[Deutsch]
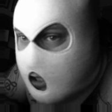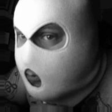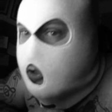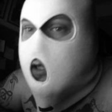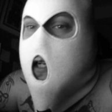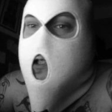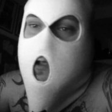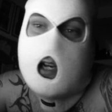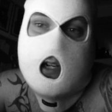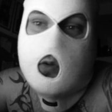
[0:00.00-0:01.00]
Ich muss nur alles
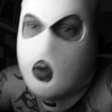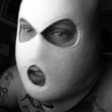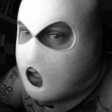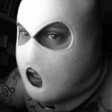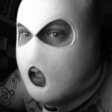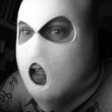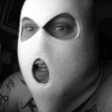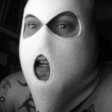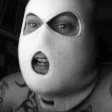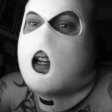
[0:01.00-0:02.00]
unter einen Hut kriegen.
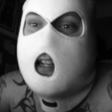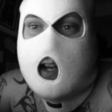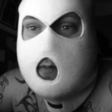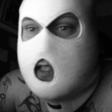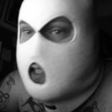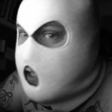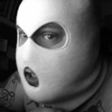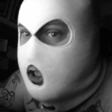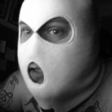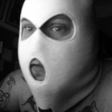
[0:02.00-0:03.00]
Alle Ramses
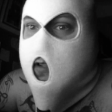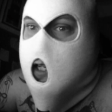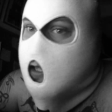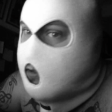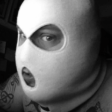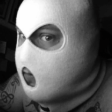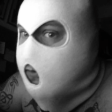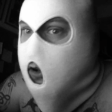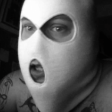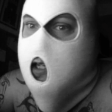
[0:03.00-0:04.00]
Kitchen Videos und
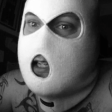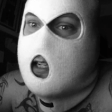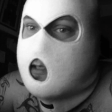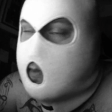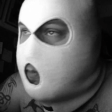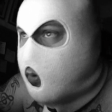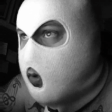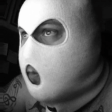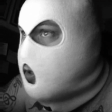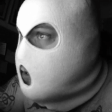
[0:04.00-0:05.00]
Folgen, dann das mit
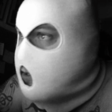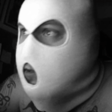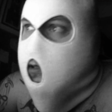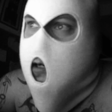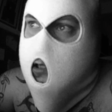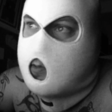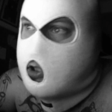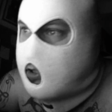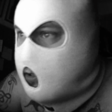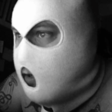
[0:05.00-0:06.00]
Pokémon so, auch
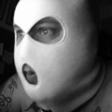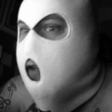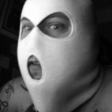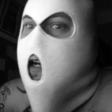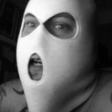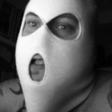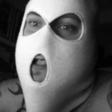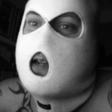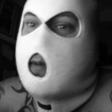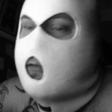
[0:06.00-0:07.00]
zwischendurch noch privat,
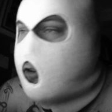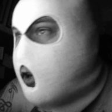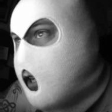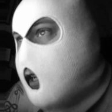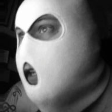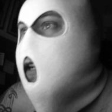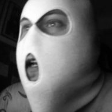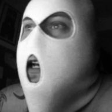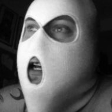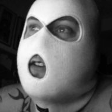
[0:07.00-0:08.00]
Zeit mit Freundin,
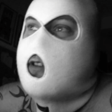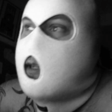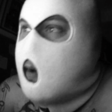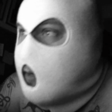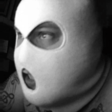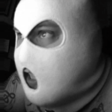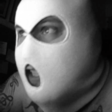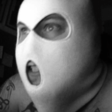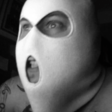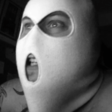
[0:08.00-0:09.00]
für die Mama
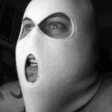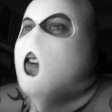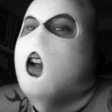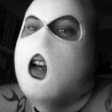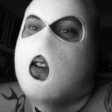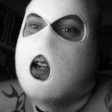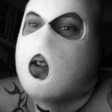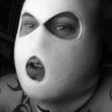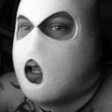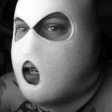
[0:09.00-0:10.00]
da sein, hin und her und auch
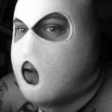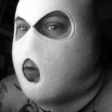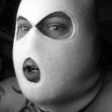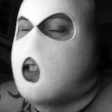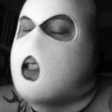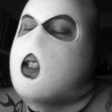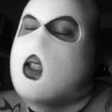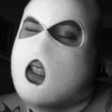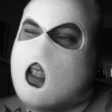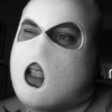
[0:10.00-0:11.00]
noch hier die Awards.
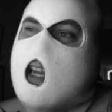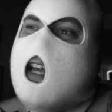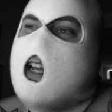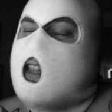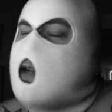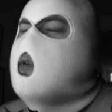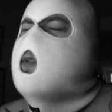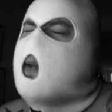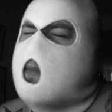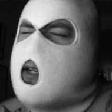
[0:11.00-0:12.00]
Also da muss
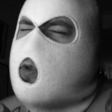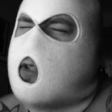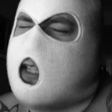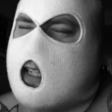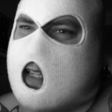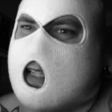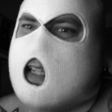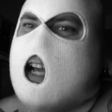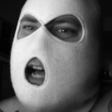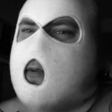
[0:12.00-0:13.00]
man immer gucken, ne?
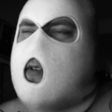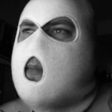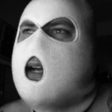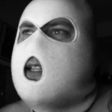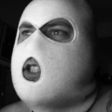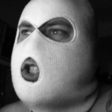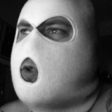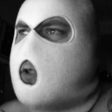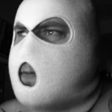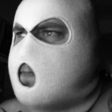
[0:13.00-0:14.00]
Aber wir machen das
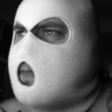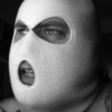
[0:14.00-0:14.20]
schon.